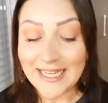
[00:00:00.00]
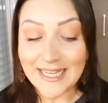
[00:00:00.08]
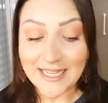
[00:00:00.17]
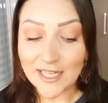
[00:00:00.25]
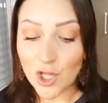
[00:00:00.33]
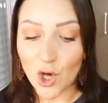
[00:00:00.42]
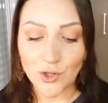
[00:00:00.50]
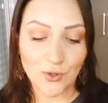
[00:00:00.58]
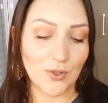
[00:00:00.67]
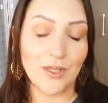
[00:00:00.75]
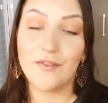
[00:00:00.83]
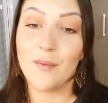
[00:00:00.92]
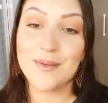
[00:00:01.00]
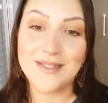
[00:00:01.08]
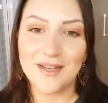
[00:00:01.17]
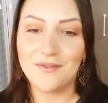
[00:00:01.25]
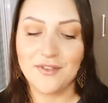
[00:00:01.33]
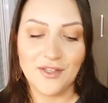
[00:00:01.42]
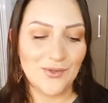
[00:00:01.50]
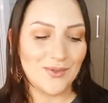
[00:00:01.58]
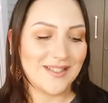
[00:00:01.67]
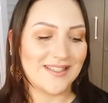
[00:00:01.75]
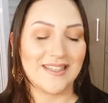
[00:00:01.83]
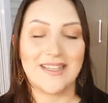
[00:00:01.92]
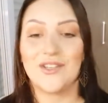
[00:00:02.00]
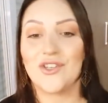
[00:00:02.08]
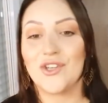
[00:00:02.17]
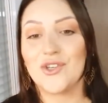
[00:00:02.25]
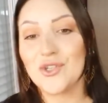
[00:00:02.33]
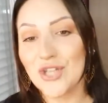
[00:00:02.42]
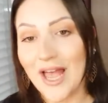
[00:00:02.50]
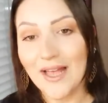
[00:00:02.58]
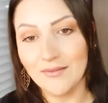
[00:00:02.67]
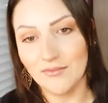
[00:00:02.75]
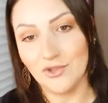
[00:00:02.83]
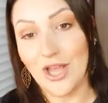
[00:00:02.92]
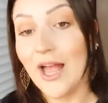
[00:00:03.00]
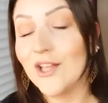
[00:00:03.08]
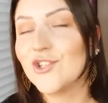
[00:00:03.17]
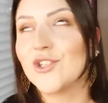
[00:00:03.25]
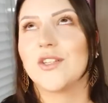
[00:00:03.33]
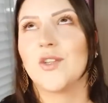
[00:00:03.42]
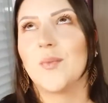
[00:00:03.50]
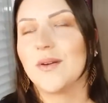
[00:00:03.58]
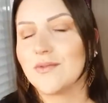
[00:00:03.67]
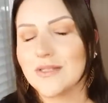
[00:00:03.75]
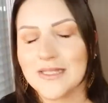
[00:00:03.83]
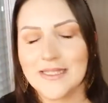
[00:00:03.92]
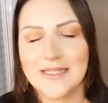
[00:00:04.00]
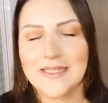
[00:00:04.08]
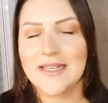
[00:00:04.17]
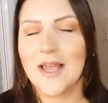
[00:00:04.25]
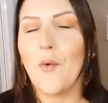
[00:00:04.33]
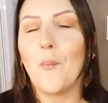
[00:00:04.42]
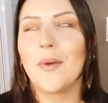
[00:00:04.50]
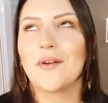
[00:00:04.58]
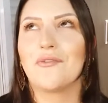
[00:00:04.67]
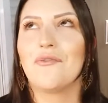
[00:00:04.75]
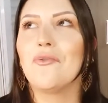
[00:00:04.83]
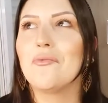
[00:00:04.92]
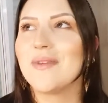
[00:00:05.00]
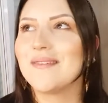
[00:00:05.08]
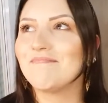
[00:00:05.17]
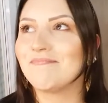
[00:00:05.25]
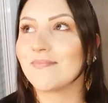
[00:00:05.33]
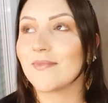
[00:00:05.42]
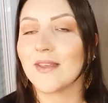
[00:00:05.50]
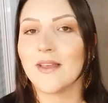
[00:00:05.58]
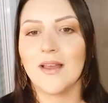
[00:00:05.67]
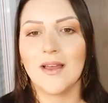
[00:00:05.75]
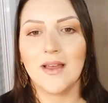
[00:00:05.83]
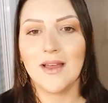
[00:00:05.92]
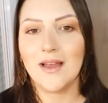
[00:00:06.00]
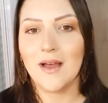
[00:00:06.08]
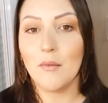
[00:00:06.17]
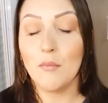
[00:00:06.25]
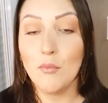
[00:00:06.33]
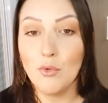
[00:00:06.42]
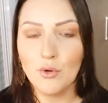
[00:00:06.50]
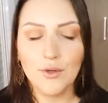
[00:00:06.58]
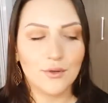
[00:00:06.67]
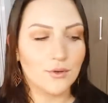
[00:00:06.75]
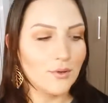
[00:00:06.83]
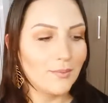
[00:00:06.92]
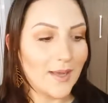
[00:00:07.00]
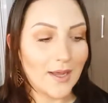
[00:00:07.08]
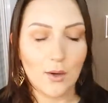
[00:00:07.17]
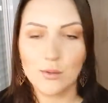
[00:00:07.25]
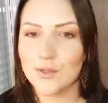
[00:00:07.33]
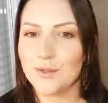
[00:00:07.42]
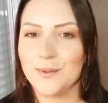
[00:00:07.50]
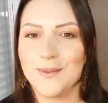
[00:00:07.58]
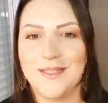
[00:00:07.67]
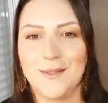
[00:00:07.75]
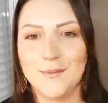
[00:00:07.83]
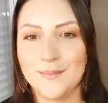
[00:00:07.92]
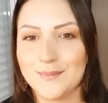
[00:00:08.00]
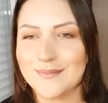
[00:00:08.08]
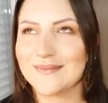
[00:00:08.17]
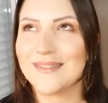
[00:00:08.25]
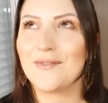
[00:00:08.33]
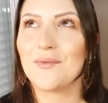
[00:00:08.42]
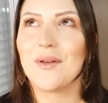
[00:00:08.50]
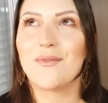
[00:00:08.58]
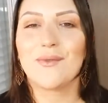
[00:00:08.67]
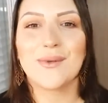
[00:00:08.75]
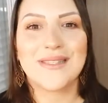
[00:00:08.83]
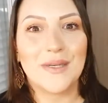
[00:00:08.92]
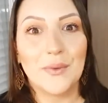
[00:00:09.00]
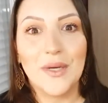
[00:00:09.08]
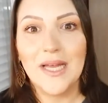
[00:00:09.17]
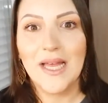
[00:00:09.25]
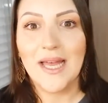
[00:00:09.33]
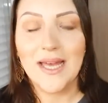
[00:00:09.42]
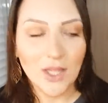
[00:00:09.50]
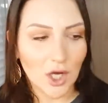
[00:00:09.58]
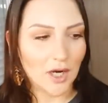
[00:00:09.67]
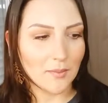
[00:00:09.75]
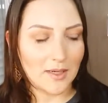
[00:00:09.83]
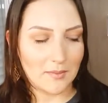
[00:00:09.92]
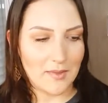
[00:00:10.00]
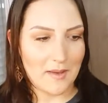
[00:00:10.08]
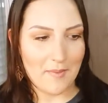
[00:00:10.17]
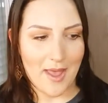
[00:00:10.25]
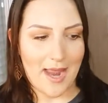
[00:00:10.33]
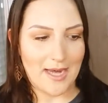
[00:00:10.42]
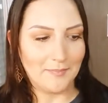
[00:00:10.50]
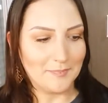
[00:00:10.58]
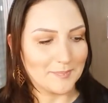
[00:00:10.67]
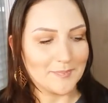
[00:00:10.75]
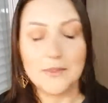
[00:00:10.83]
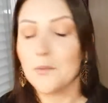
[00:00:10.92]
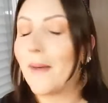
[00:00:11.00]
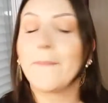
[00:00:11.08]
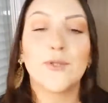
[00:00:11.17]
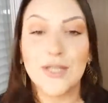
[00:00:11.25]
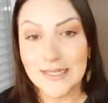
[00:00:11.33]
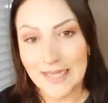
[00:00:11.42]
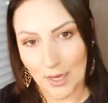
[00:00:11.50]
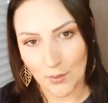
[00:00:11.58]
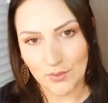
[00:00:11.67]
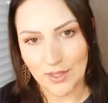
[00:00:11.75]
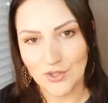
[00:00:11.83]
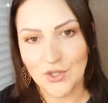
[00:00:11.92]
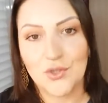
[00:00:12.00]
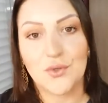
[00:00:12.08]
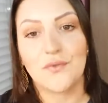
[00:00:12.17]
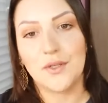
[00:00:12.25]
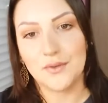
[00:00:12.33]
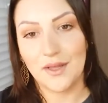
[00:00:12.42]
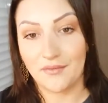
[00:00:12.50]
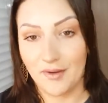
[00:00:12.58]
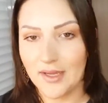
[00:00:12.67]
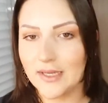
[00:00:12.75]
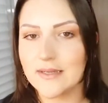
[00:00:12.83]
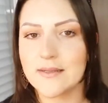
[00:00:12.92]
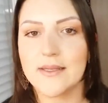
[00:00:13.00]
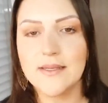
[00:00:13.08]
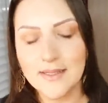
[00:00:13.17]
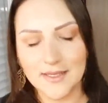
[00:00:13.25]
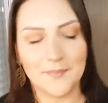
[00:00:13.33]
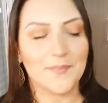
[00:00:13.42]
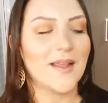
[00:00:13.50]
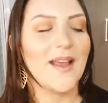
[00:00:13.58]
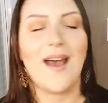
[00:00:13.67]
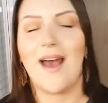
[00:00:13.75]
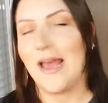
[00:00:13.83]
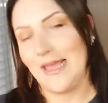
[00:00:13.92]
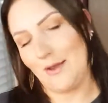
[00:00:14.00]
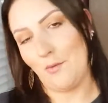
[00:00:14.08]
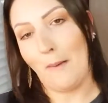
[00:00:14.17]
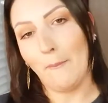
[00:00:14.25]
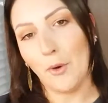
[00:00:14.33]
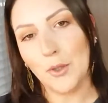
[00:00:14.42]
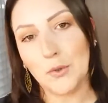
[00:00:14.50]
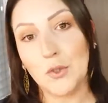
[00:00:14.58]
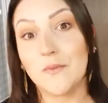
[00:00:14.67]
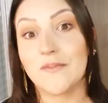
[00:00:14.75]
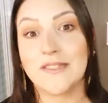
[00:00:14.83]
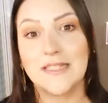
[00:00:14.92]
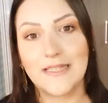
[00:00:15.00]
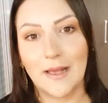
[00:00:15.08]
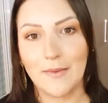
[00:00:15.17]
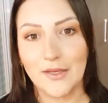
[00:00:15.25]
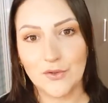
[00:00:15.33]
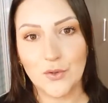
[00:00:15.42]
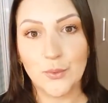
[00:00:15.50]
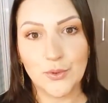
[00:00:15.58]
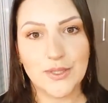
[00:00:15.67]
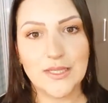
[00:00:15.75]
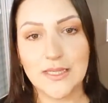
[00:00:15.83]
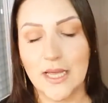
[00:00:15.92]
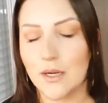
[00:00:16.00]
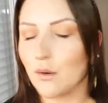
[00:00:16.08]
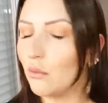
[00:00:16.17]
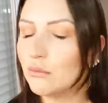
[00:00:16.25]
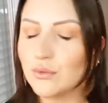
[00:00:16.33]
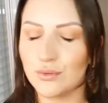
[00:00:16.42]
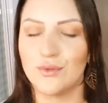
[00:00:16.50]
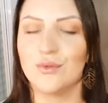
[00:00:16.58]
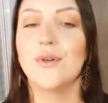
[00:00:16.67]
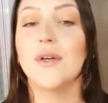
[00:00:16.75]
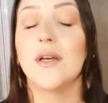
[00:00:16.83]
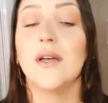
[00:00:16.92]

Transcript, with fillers: E lógico que vamos ter vídeo desse aqui, gente. Já, já adianto pra vocês que é um perfume muito bem construído. Teve uma evolução enorme na minha pele. Não é puxa-saco, tá, gente? Tô falando da fragrância em si. A Rei é um amor, tudo. Vocês sabem que eu sou muito sincera com tudo.